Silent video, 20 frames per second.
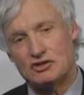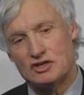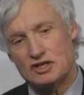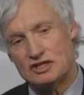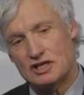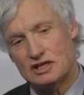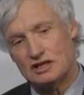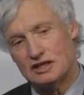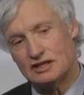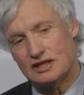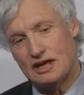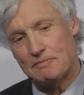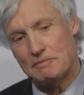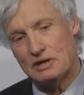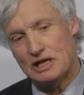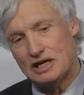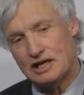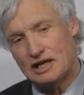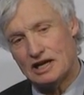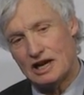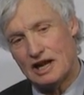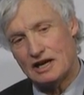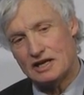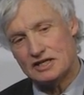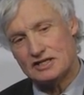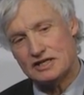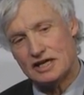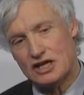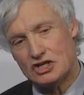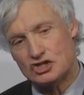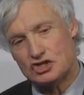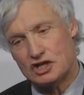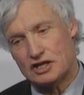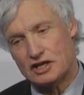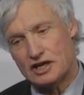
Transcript: und das hat der damalige Landesherrscher